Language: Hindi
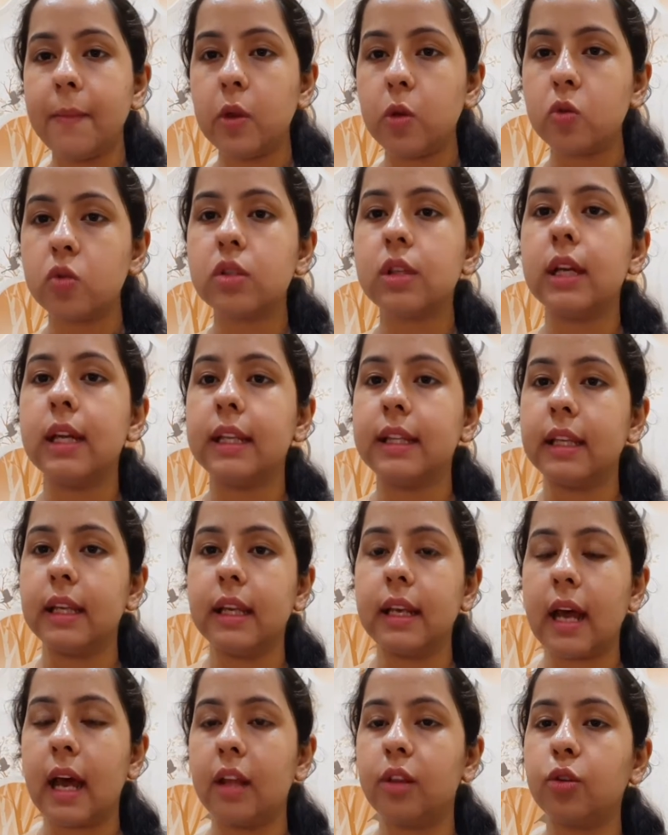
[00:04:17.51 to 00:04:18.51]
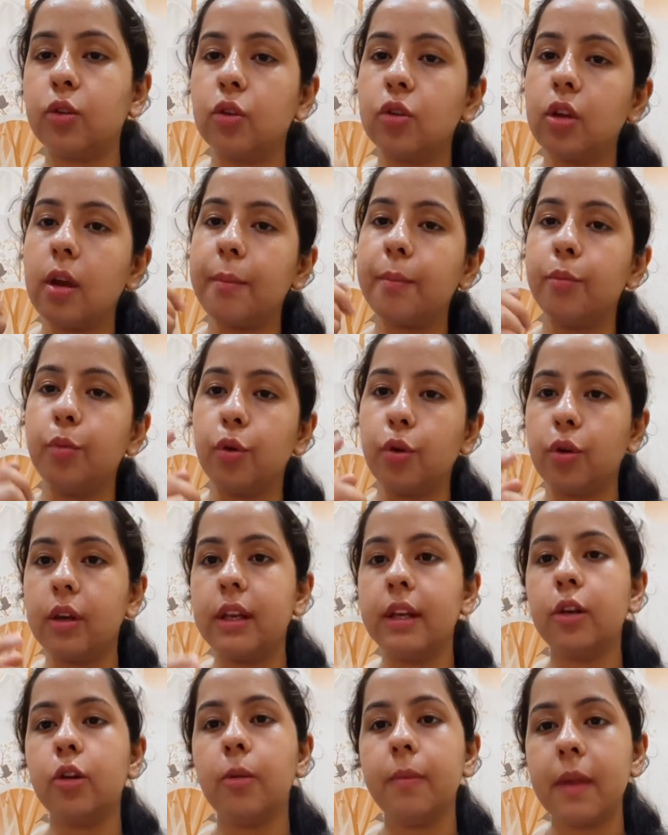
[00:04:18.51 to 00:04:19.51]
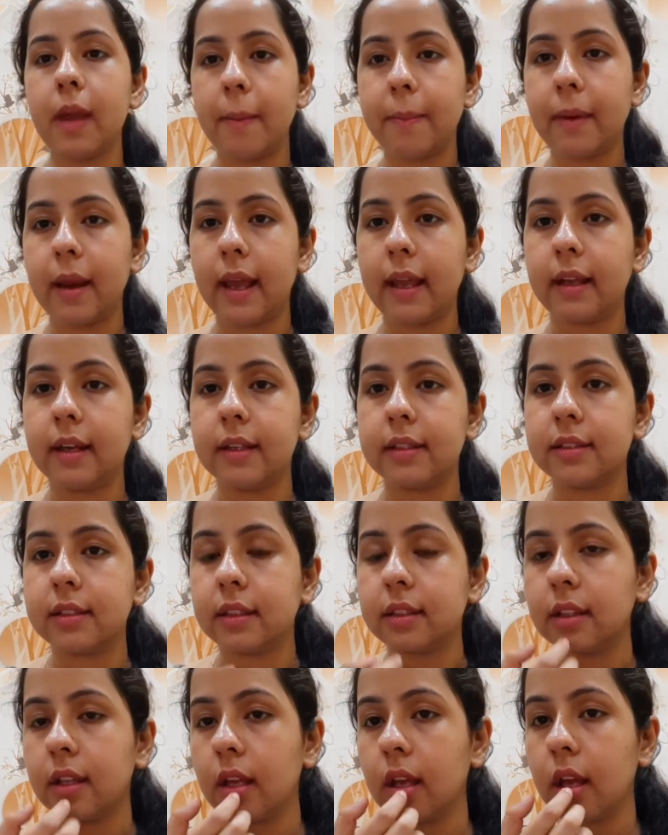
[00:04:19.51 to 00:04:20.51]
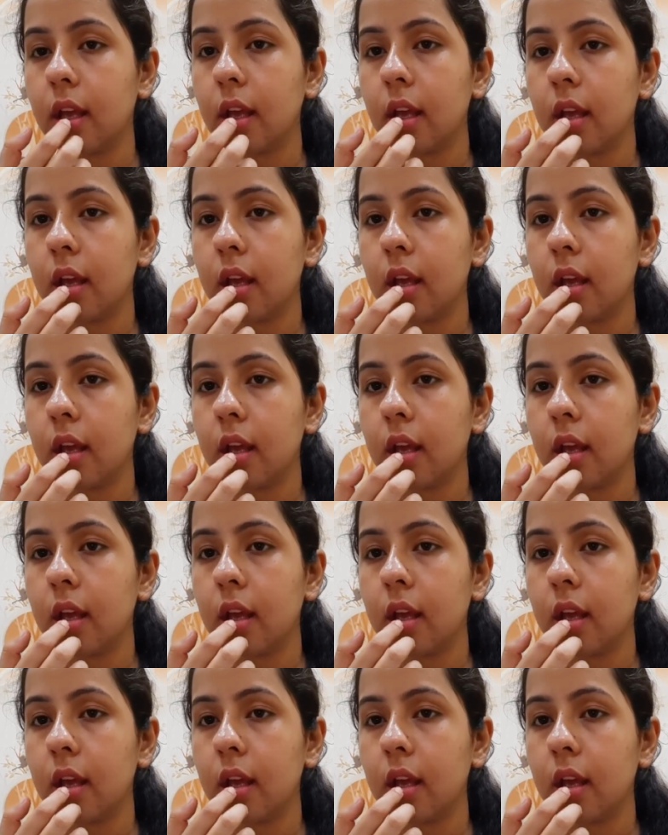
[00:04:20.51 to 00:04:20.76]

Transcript: यूज करते हैं रात को तो आप बोरोलिन को भी अप्लाई कर सकते हैं